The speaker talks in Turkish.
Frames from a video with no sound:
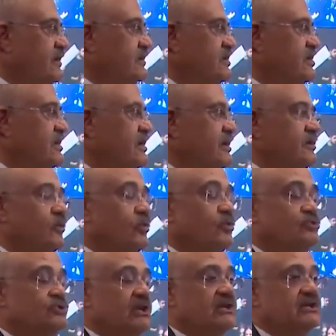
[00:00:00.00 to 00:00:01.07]
Yine
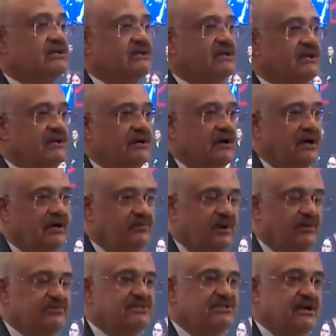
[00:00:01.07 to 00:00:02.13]
öncelikli
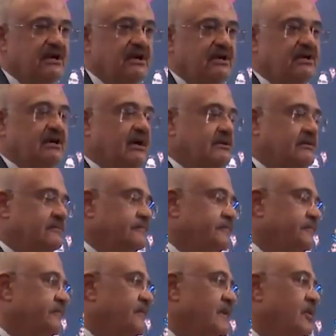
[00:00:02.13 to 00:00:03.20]
almamız gereken
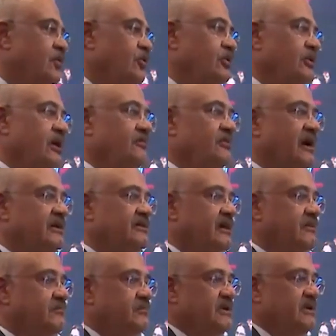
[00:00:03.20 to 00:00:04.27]

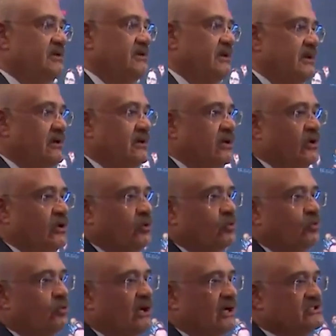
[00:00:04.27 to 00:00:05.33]
önlemlerden biri de
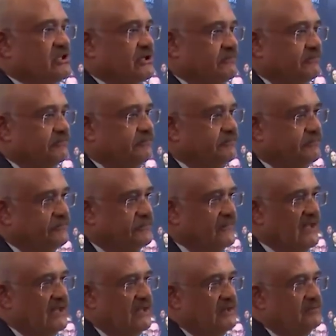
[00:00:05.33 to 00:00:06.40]
ulaşım.
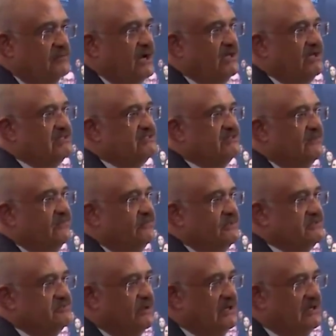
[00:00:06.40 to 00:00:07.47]
Maalesef
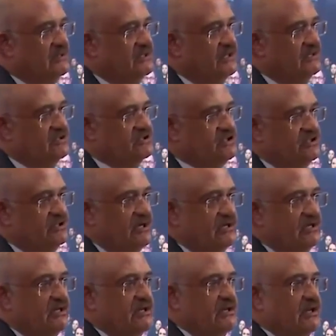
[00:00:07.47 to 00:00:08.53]
biz Malatya
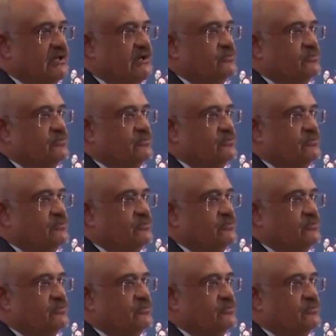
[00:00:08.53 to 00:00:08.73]
dışındaki illere